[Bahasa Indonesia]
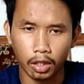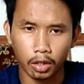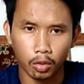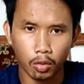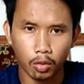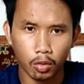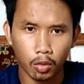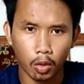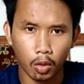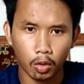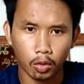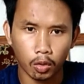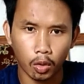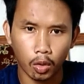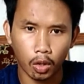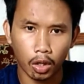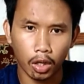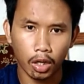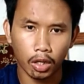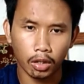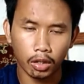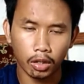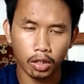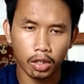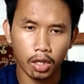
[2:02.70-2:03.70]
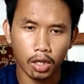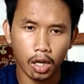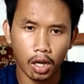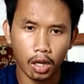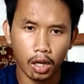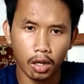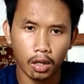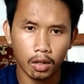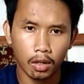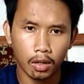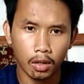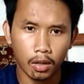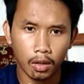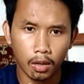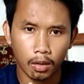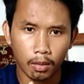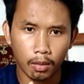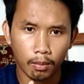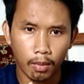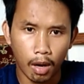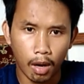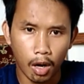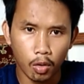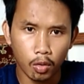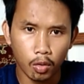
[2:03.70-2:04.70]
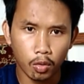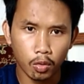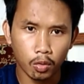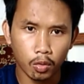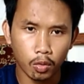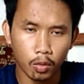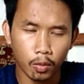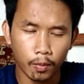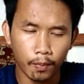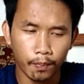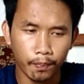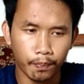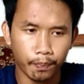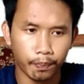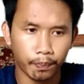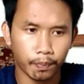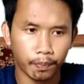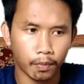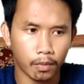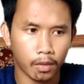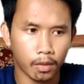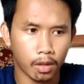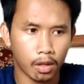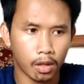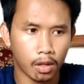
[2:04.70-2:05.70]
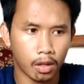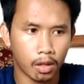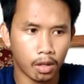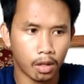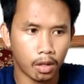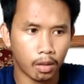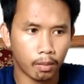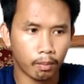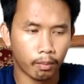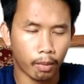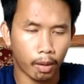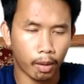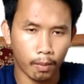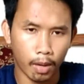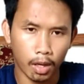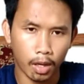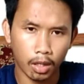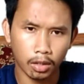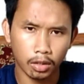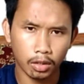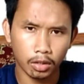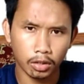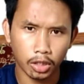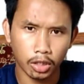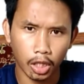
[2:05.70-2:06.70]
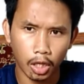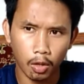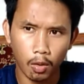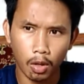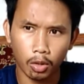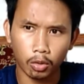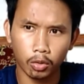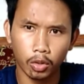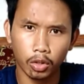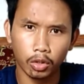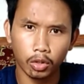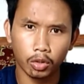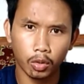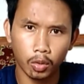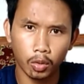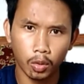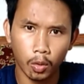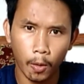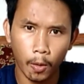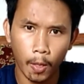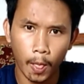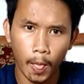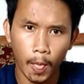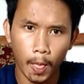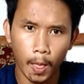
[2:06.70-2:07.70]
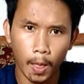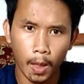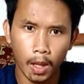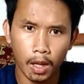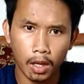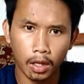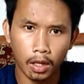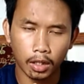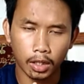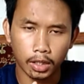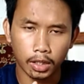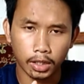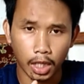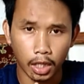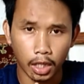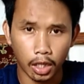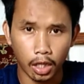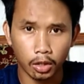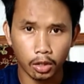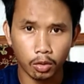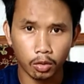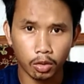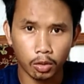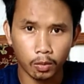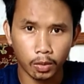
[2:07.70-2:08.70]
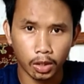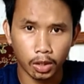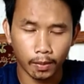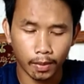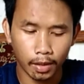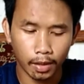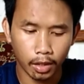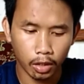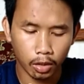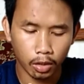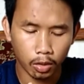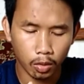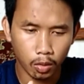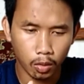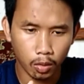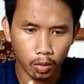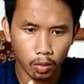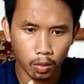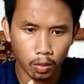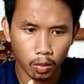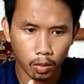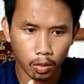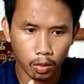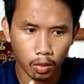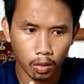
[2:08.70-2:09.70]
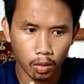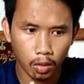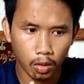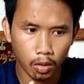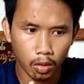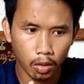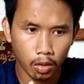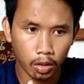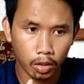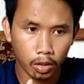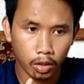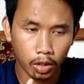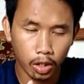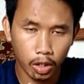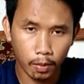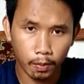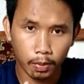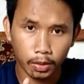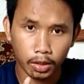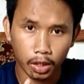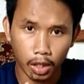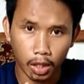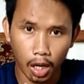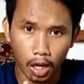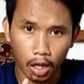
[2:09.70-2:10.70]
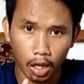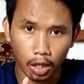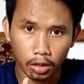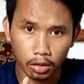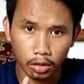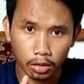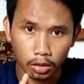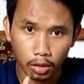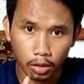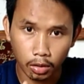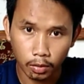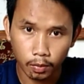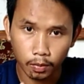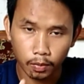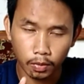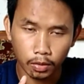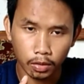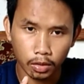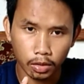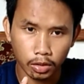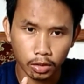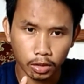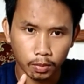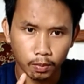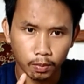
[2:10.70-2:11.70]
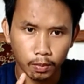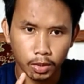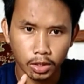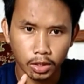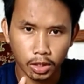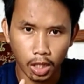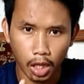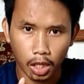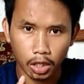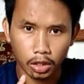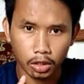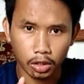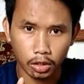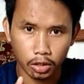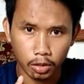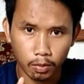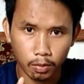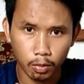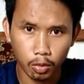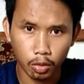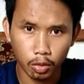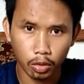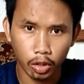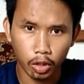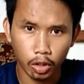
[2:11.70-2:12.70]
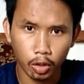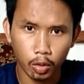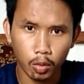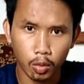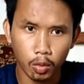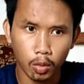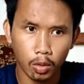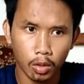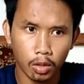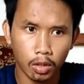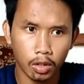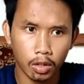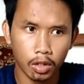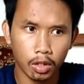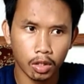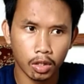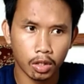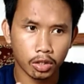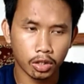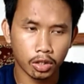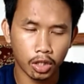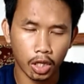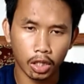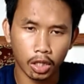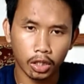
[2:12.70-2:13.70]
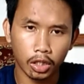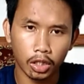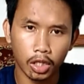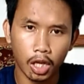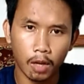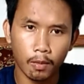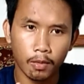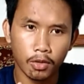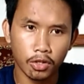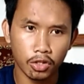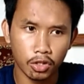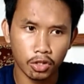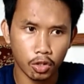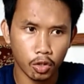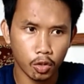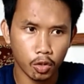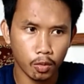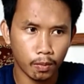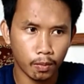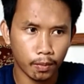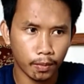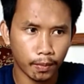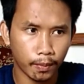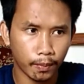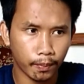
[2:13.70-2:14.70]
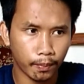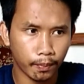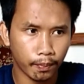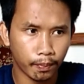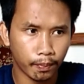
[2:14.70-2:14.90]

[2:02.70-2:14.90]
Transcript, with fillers: kita itu kotornya tidak bau memang saya waktu itu ke sana itu teman-teman itu di peternakan terbesar tersebut itu saya tidak mencium